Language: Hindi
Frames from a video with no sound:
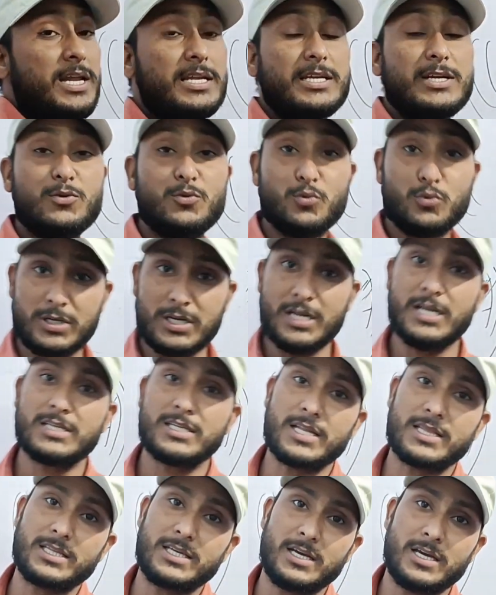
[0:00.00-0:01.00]
है यानी कि टूटने
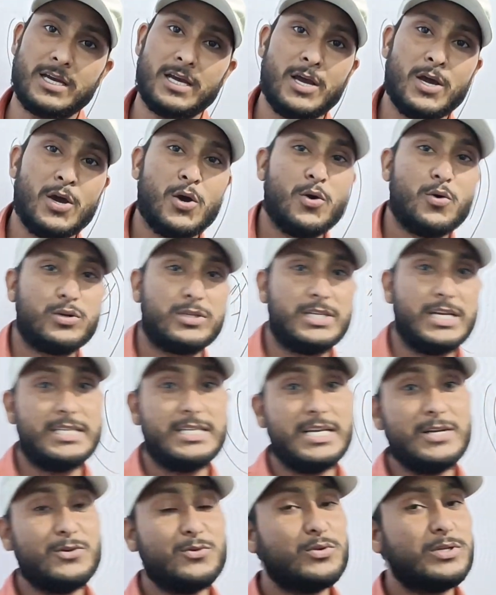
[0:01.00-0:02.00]
लग जाती है और
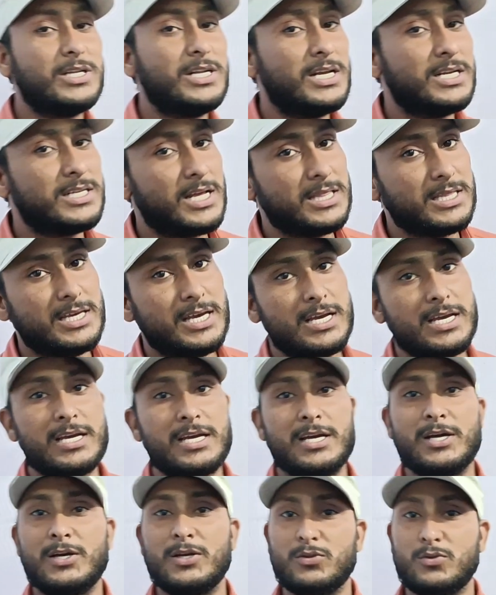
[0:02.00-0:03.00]
जैसे ही टूटने लग जाती है
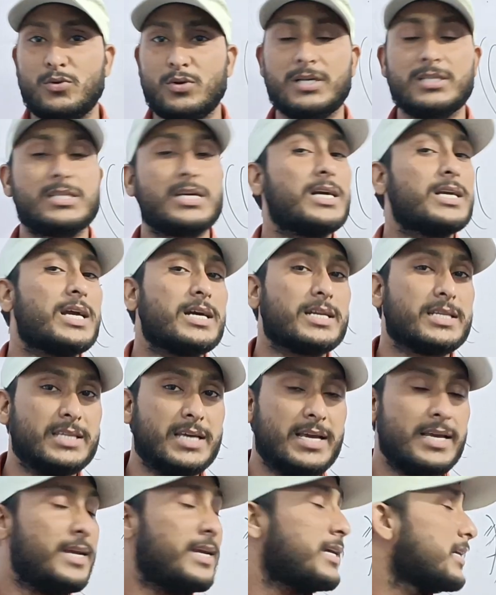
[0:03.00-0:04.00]
तो रक्त का क्या
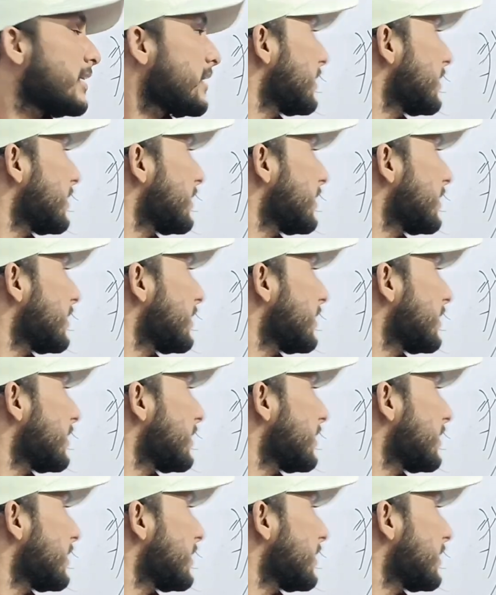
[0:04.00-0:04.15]
करती है